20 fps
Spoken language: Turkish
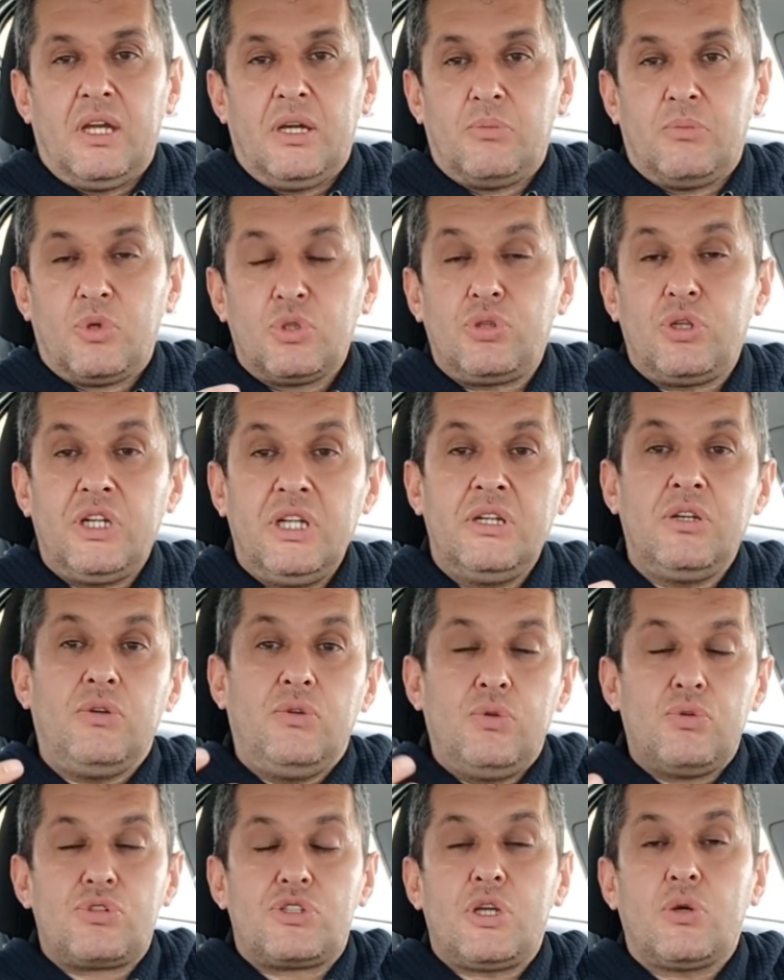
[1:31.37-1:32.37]
motorin
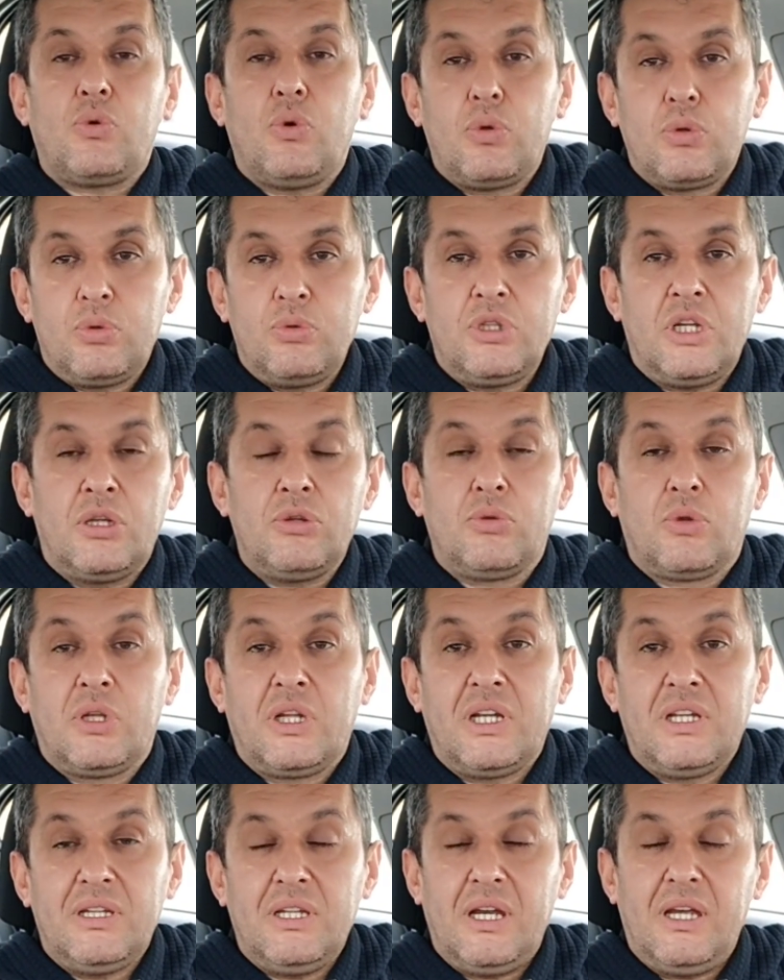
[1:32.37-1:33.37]
yüksek olduğundan
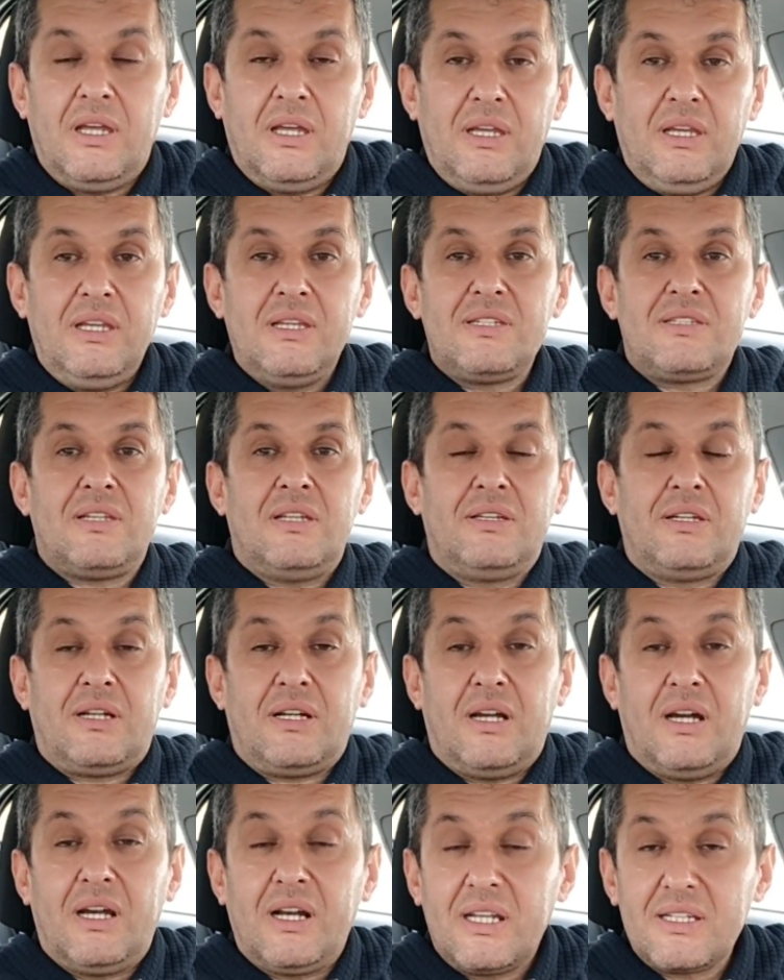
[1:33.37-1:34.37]
dolayı da insanlar
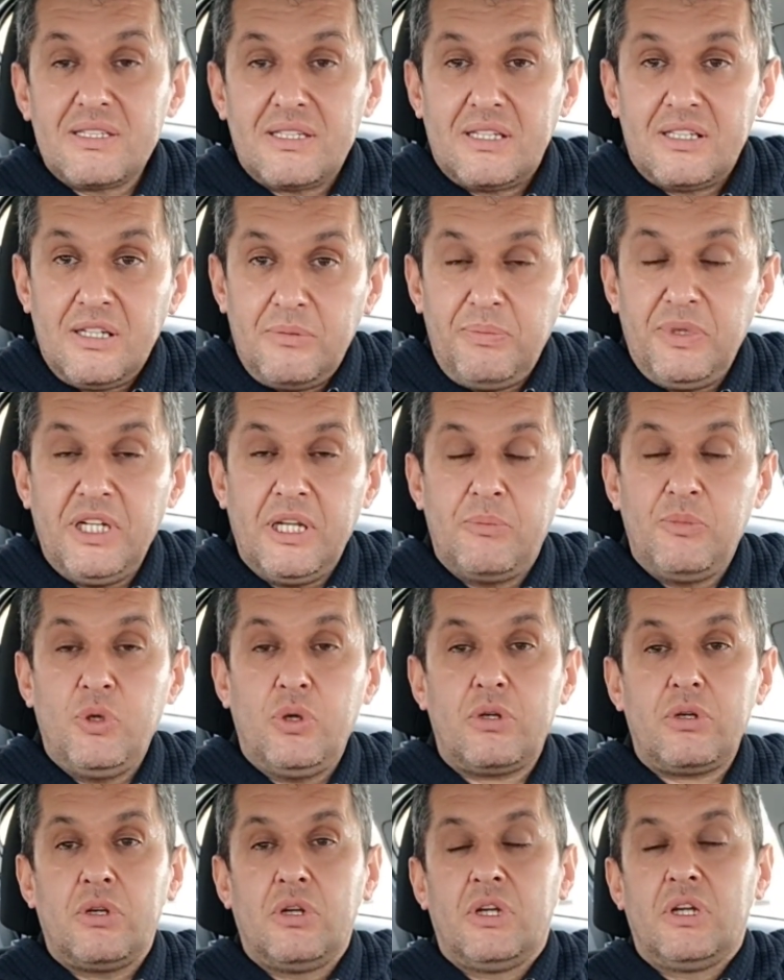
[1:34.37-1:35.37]
araçlarına
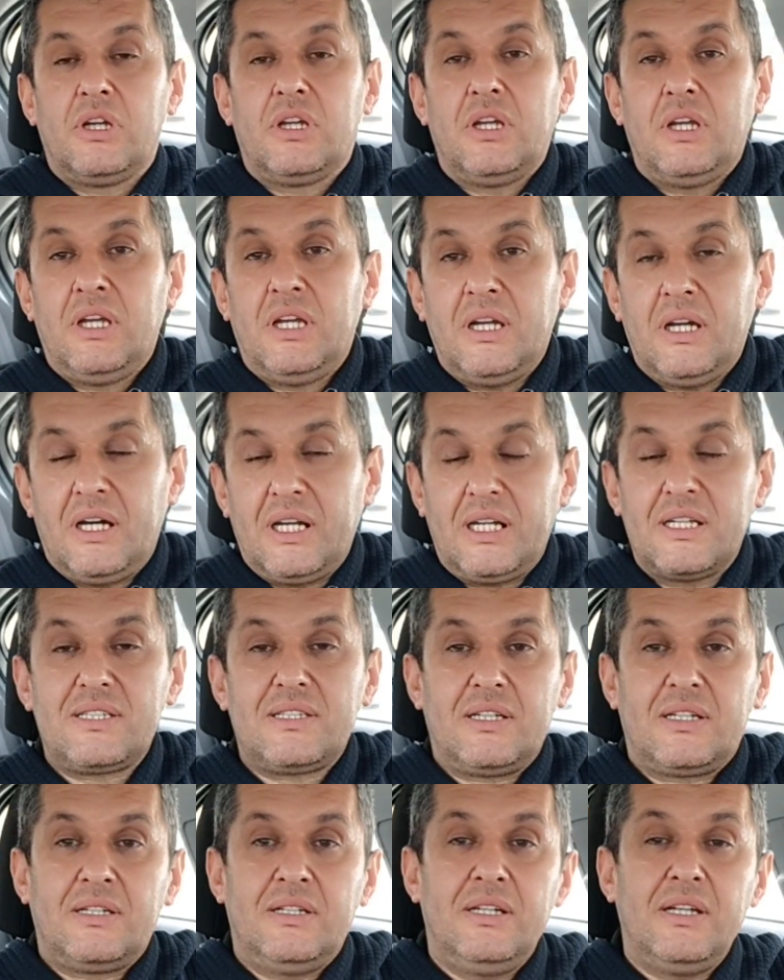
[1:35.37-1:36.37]
binemiyor, e,
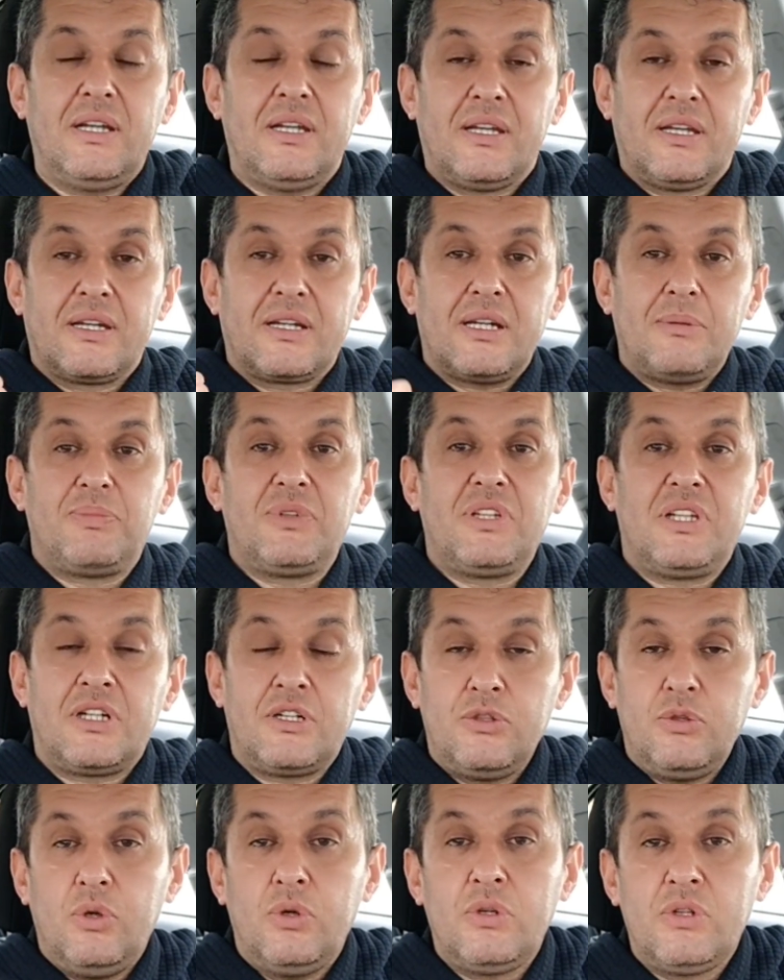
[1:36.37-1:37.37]
araçlarını
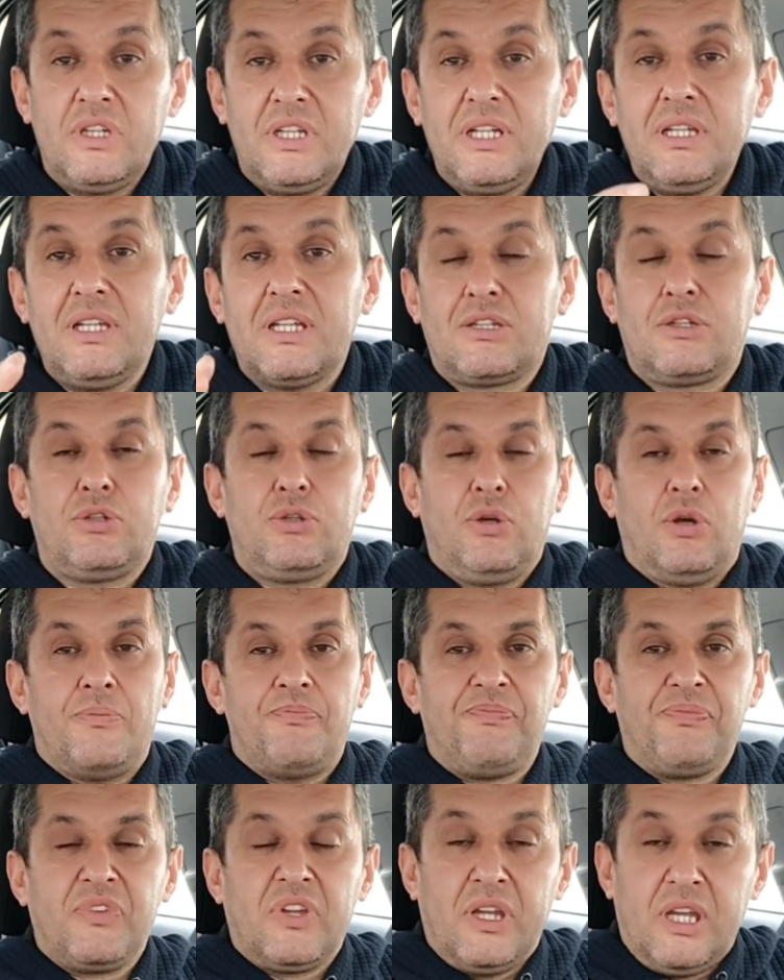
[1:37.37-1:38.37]
kapıların önünde yatırıyor.
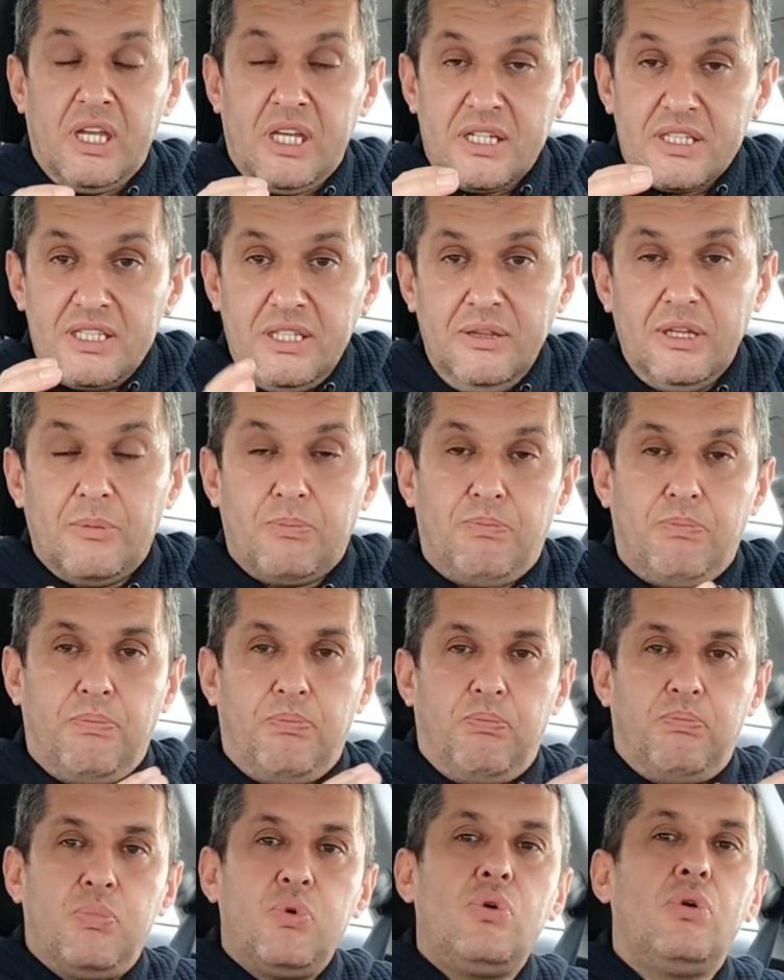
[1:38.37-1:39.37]
Şimdi
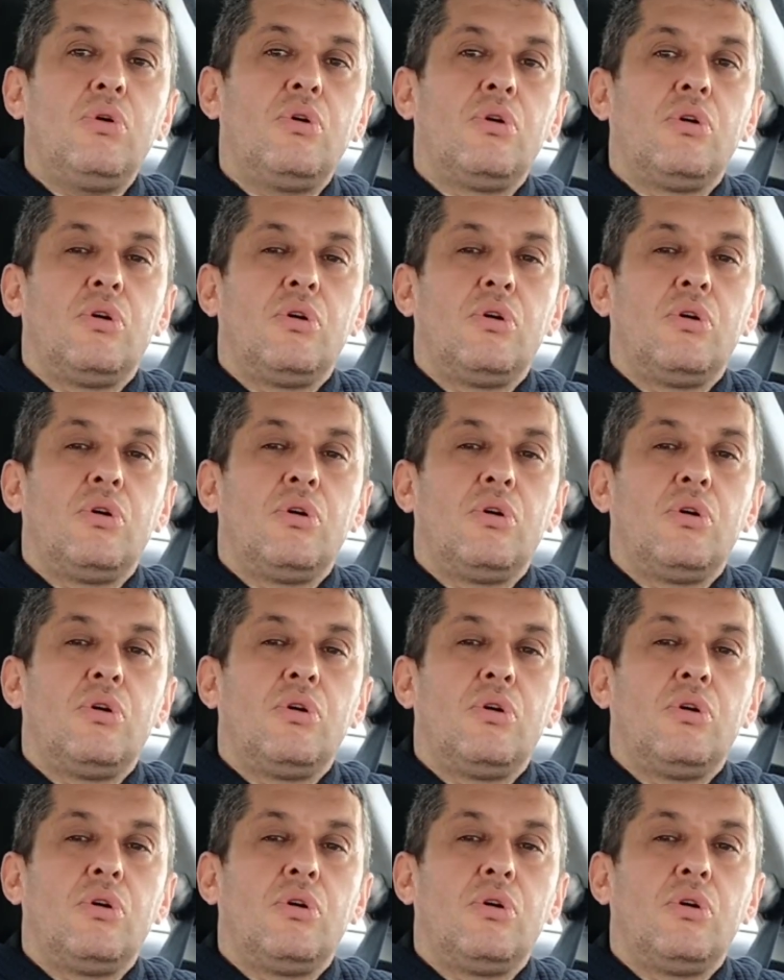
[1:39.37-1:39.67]
bu